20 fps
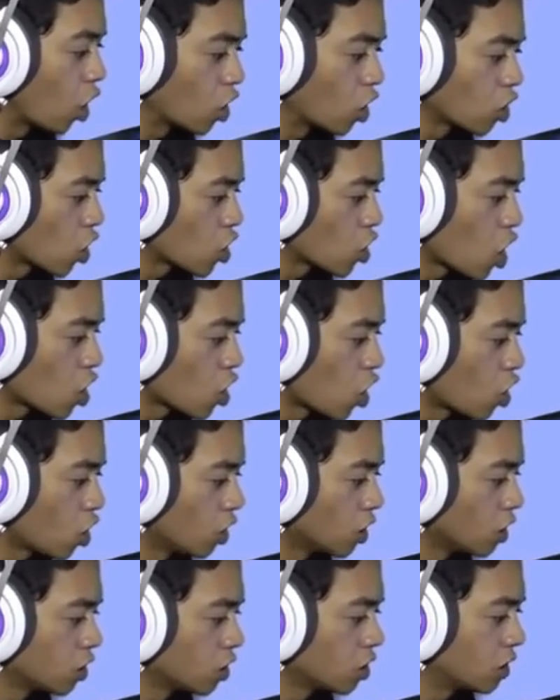no no no no
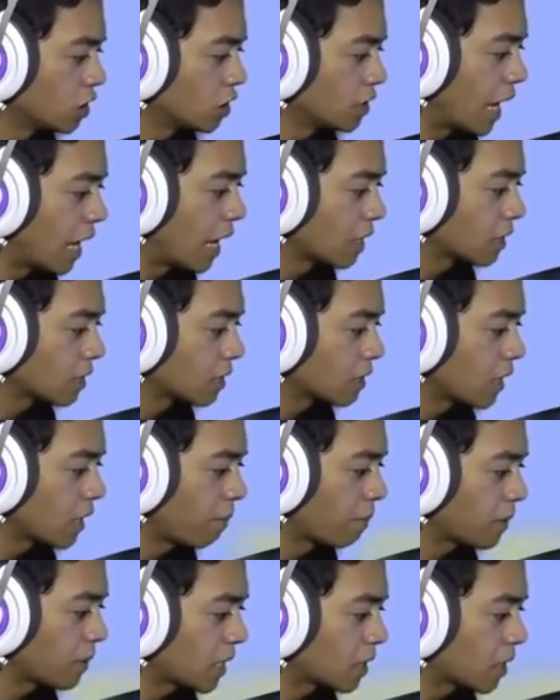Jangan
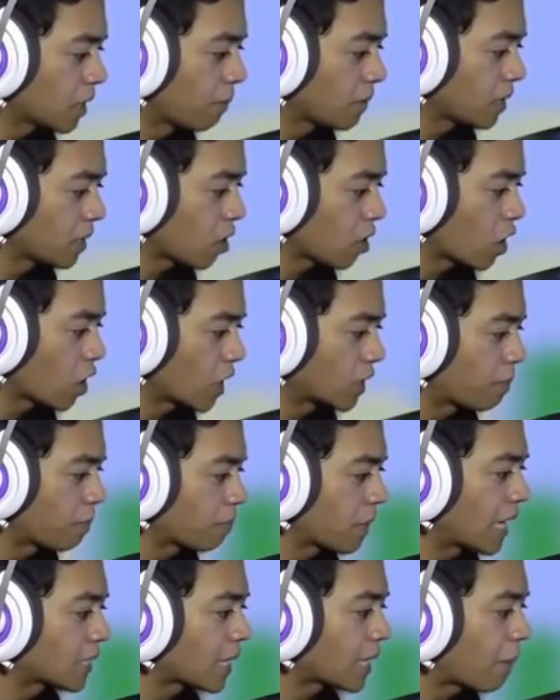jangan pencet, jangan pencet. Oke,
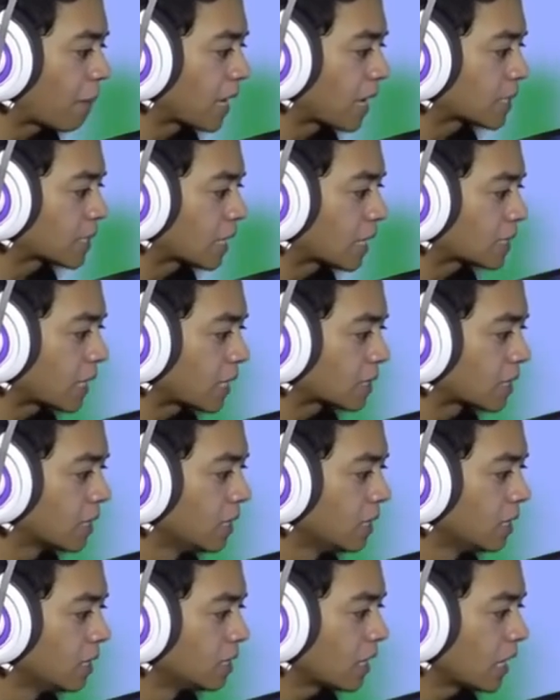siap. Nice, rap, nice, rap,
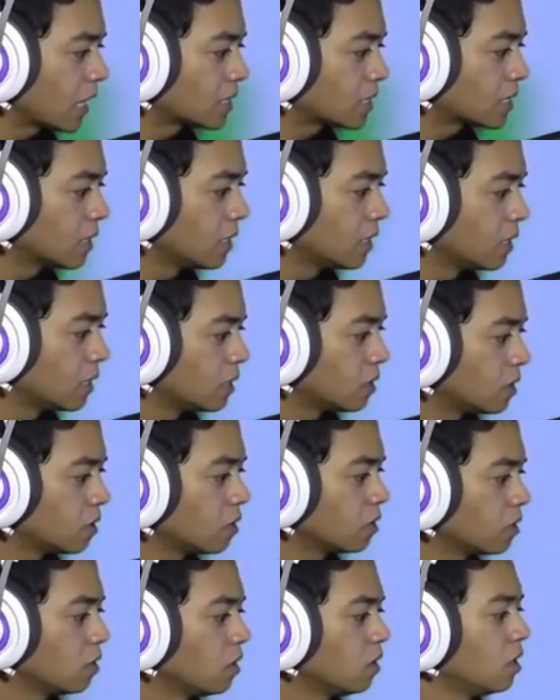nice.
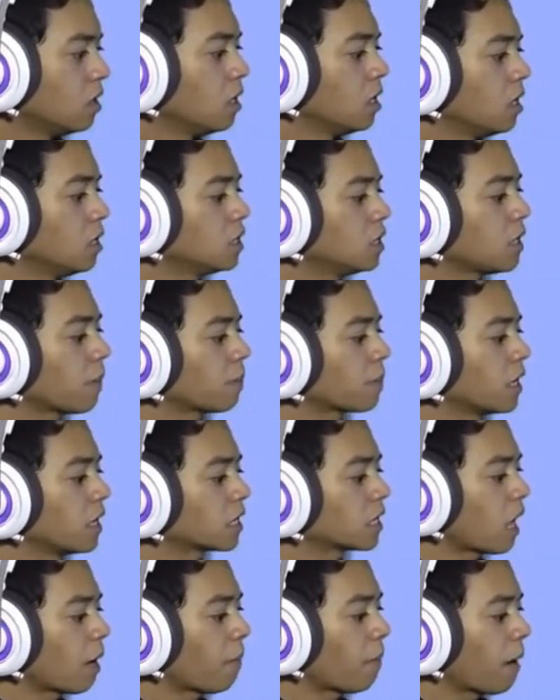Ini siap
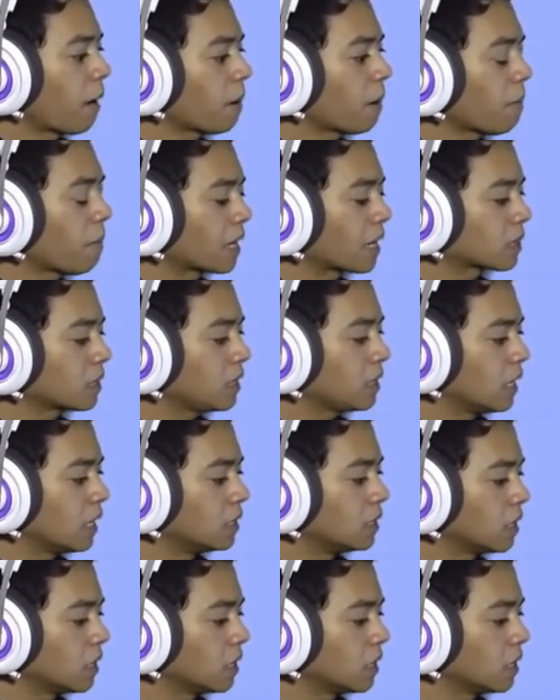ngehit apa-apa mati